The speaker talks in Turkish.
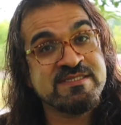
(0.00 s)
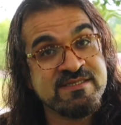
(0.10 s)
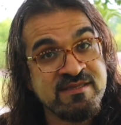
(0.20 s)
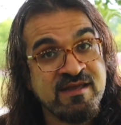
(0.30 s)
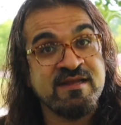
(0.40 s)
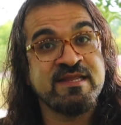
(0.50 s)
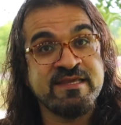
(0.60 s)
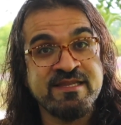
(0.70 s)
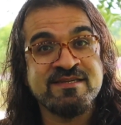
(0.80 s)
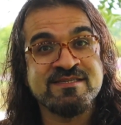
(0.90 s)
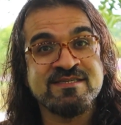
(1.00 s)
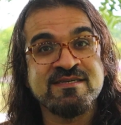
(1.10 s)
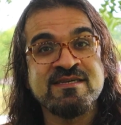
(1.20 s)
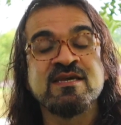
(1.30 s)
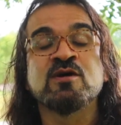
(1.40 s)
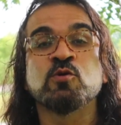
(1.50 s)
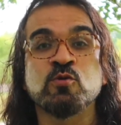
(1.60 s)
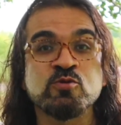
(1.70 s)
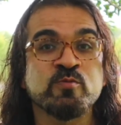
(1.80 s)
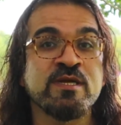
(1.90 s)
baskın hale gelir ki
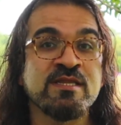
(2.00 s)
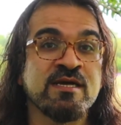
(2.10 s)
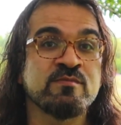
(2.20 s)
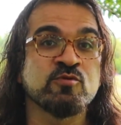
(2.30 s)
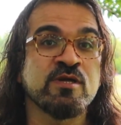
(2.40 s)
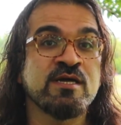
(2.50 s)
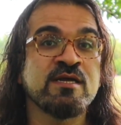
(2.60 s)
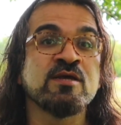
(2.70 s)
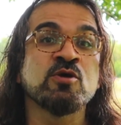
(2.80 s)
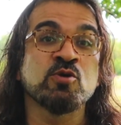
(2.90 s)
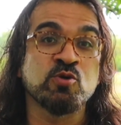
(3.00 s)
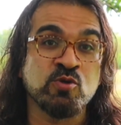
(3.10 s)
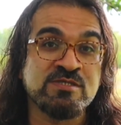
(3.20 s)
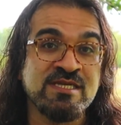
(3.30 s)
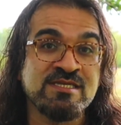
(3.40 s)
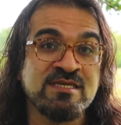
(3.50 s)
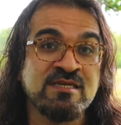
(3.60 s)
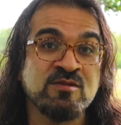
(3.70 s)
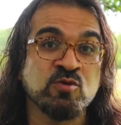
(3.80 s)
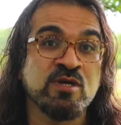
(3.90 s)
uzmanlar buna
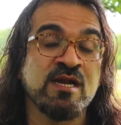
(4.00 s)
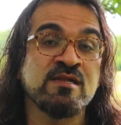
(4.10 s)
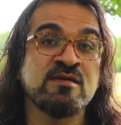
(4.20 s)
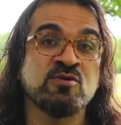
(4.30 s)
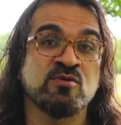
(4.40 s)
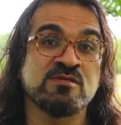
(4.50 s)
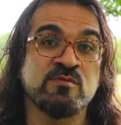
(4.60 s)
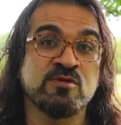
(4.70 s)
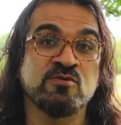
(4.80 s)
gözdeki duyarlılık yöntemi